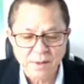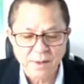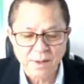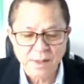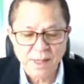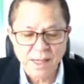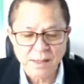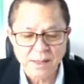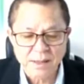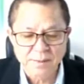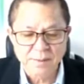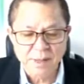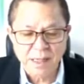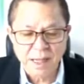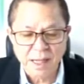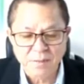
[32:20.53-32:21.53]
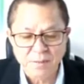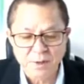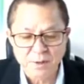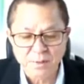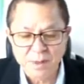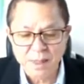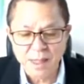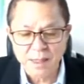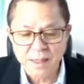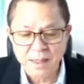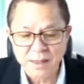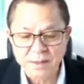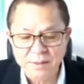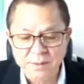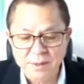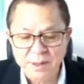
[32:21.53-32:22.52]
กษาเขาประกาศแล้วนะครับ
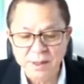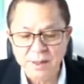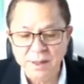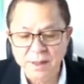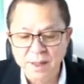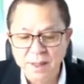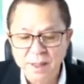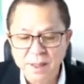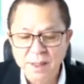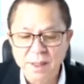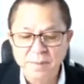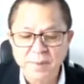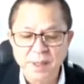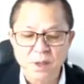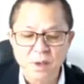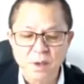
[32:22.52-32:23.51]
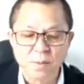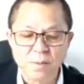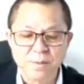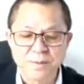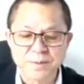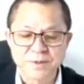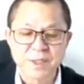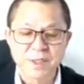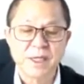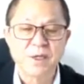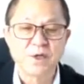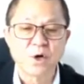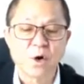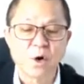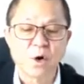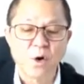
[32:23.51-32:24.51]
เริ่มทันที
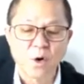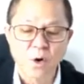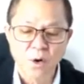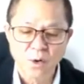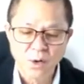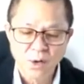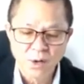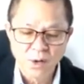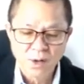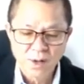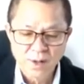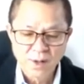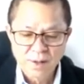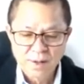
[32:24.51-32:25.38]
มีผลทันทีครับ